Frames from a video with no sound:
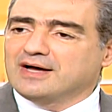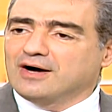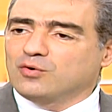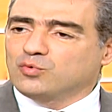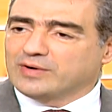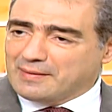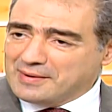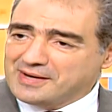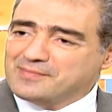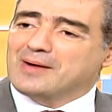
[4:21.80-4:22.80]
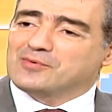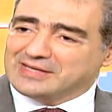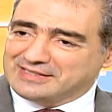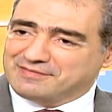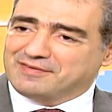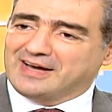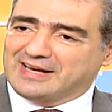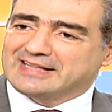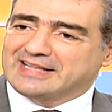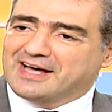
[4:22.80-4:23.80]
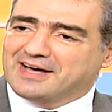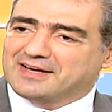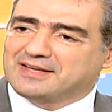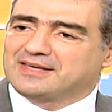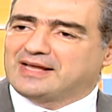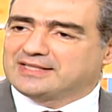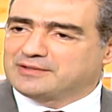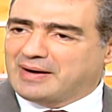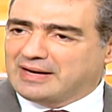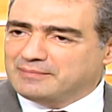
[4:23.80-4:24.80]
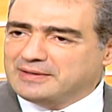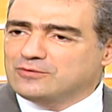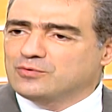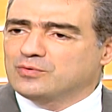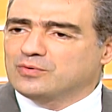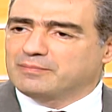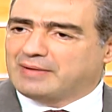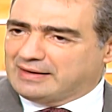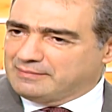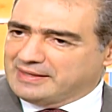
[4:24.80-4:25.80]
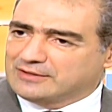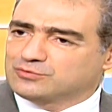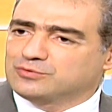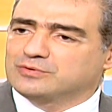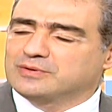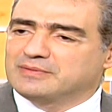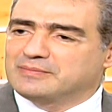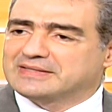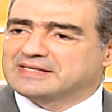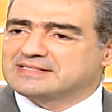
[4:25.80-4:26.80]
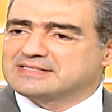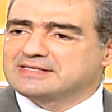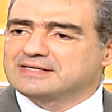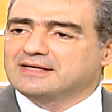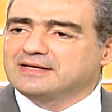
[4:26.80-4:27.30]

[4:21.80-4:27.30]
وكمان بيعمل ردة فعل عند الآخرين عند معلمينه معلماته بالمدرسة